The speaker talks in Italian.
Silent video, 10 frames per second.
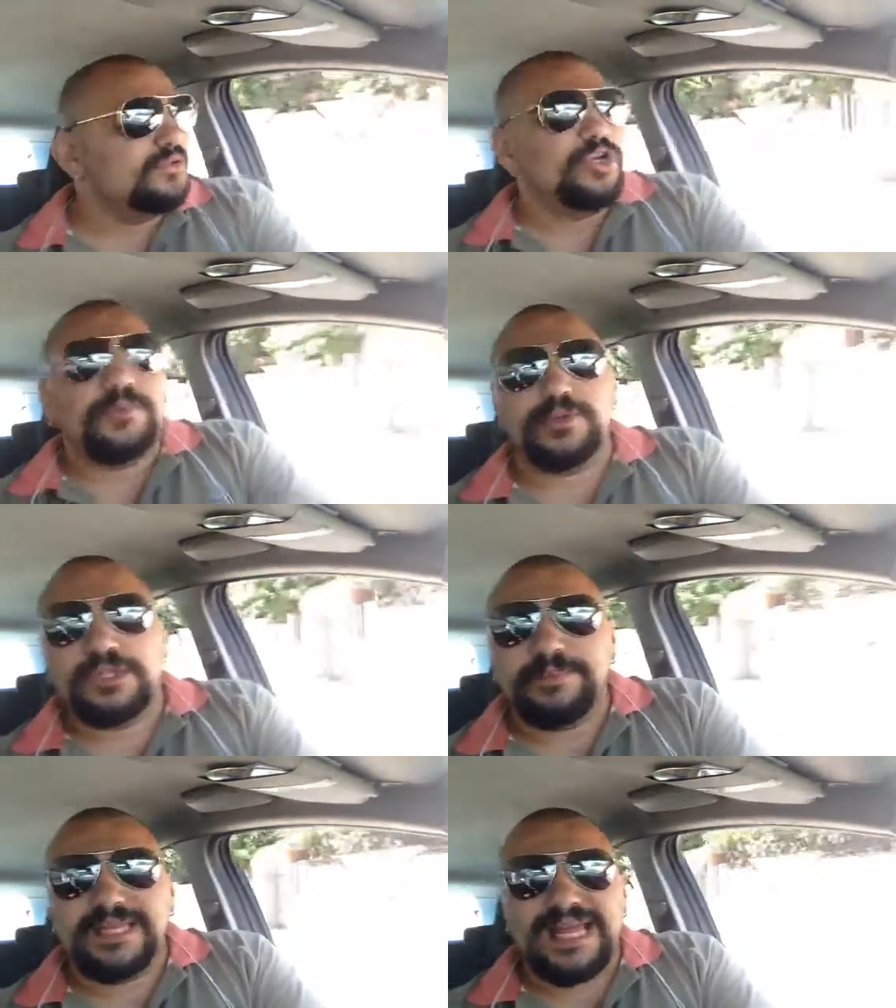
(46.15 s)
dopo
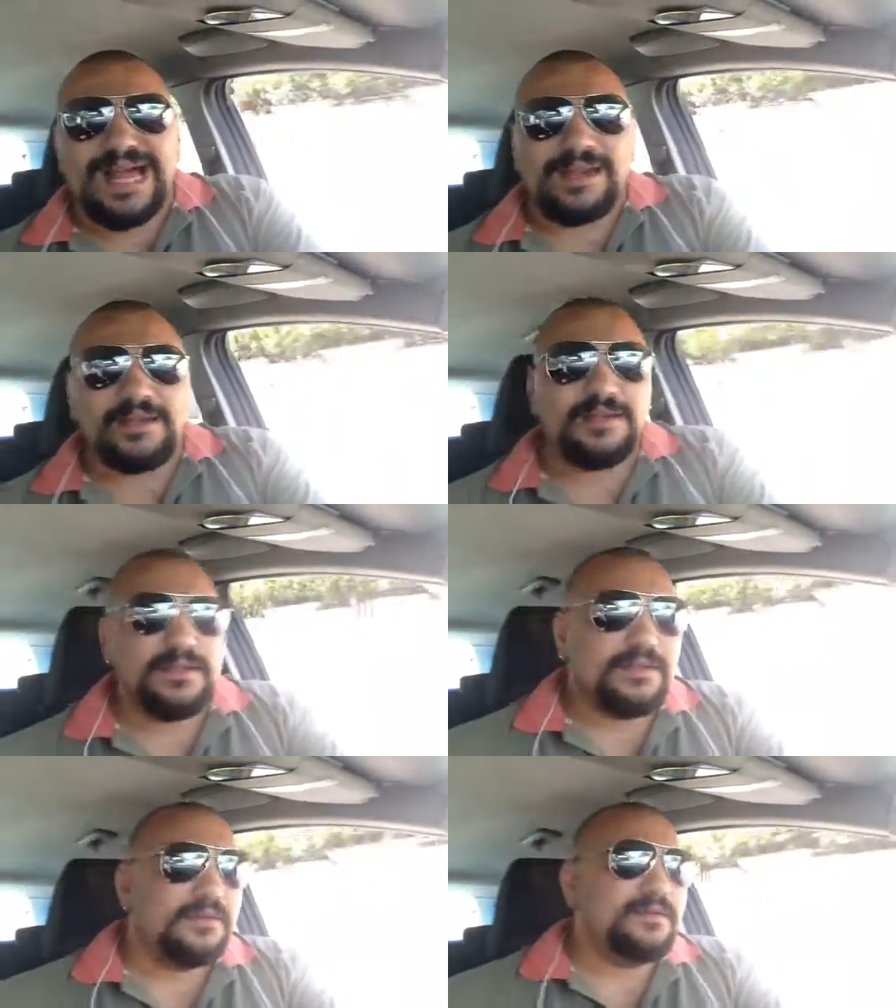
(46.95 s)
3.000
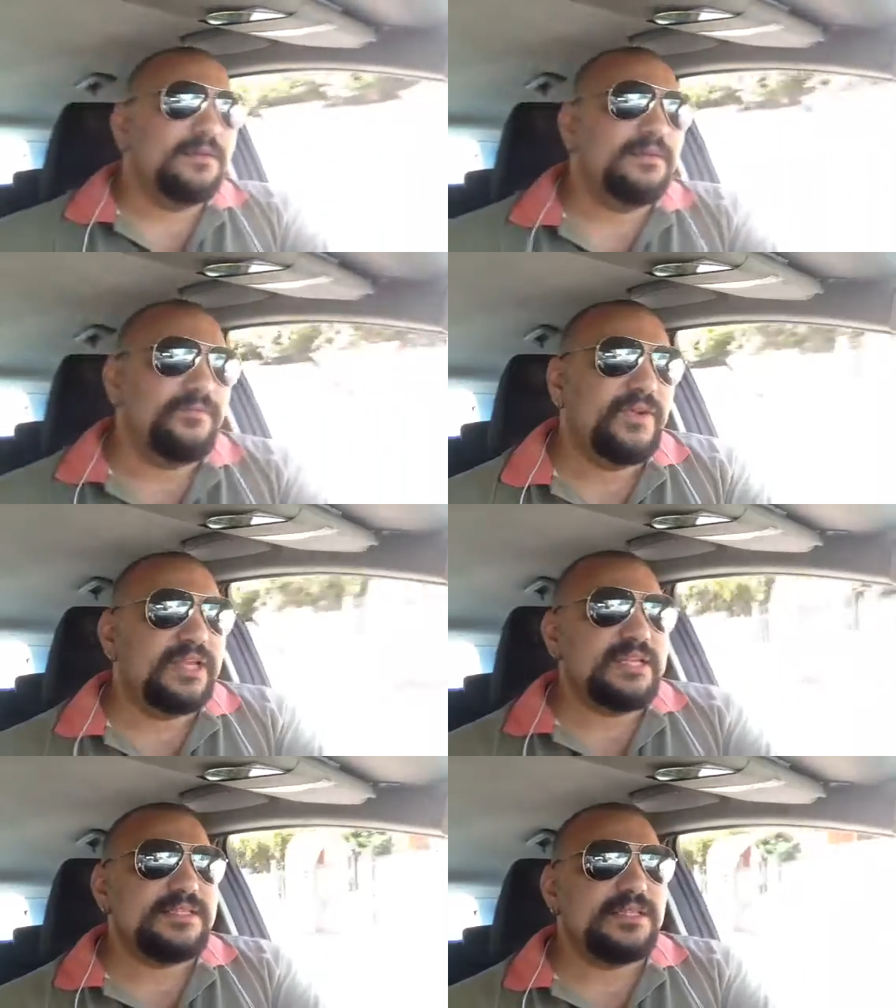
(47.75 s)
anni
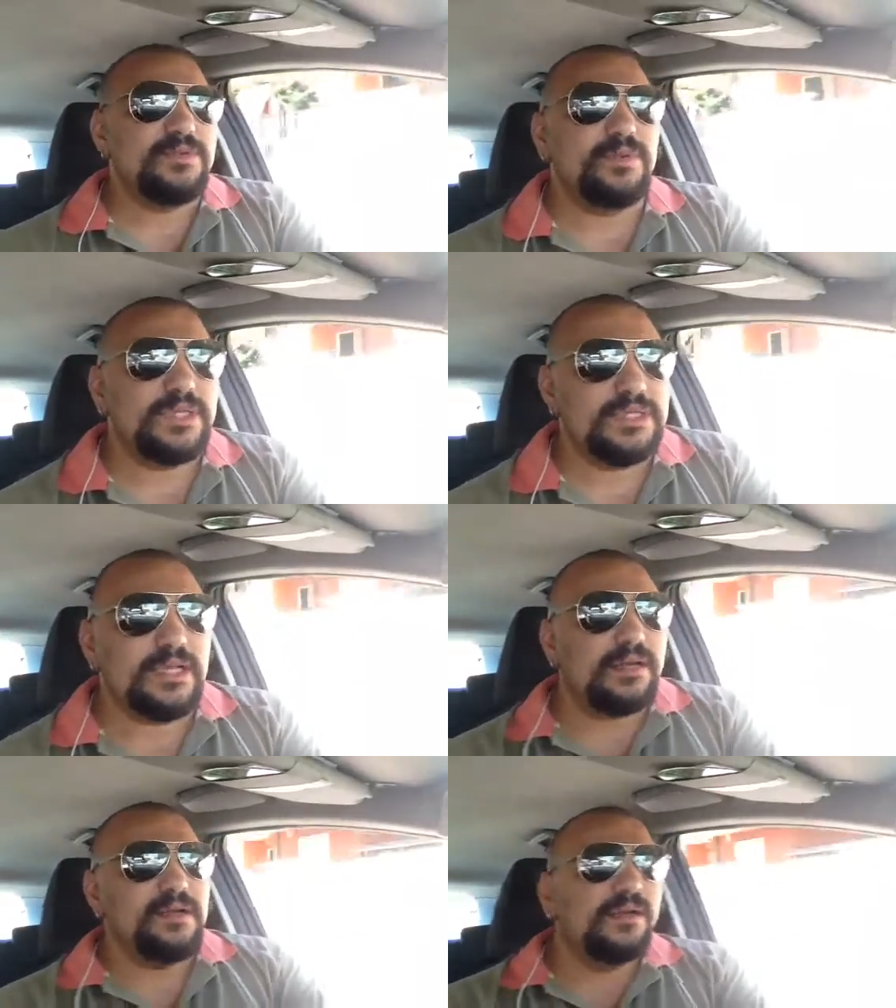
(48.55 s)
verrà
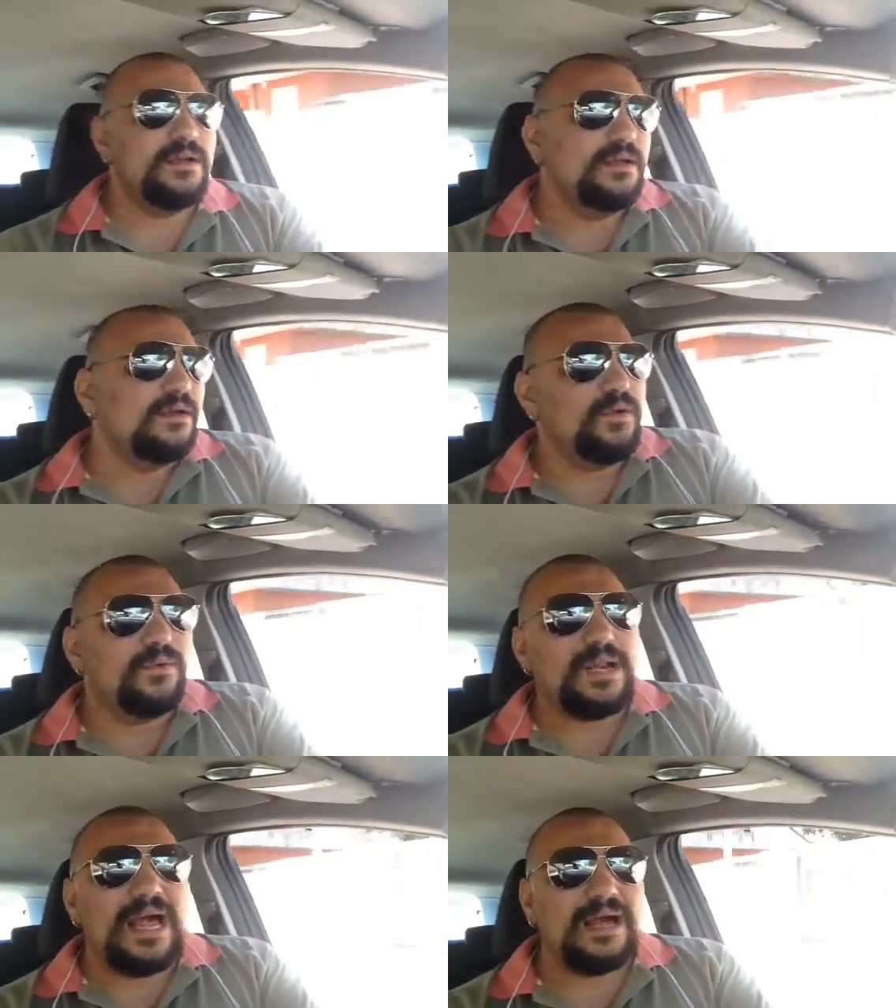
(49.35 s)
istituita
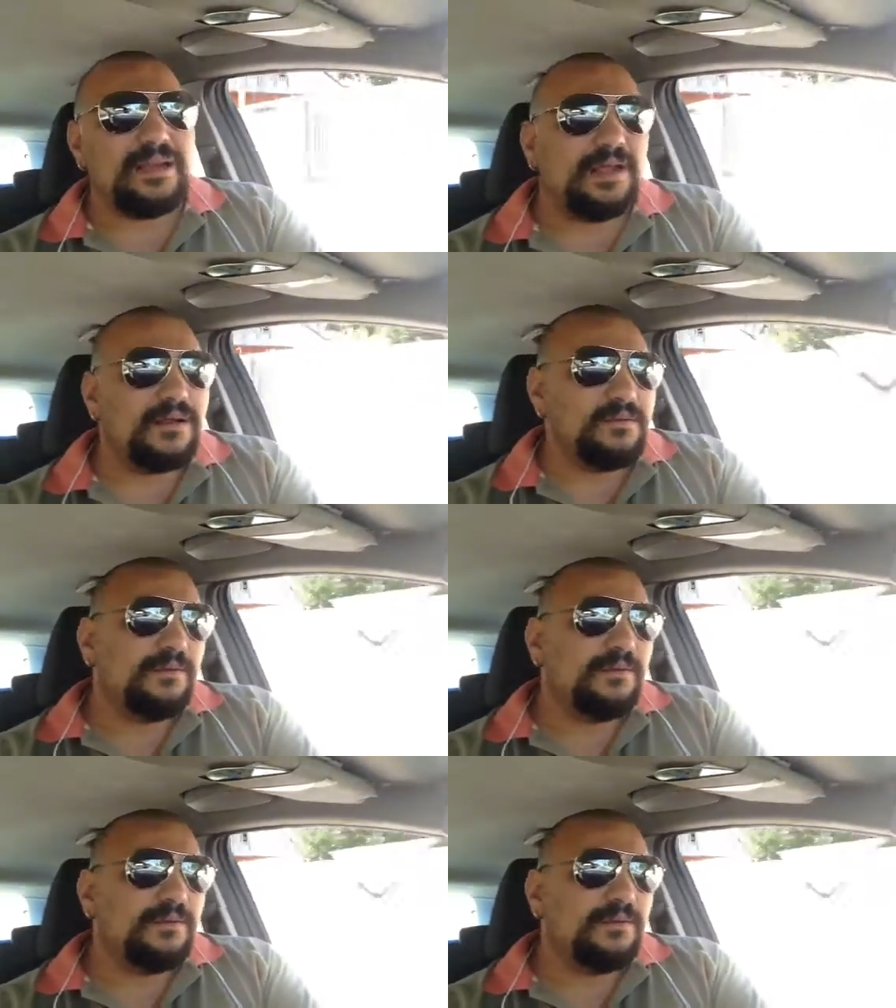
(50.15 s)
un'area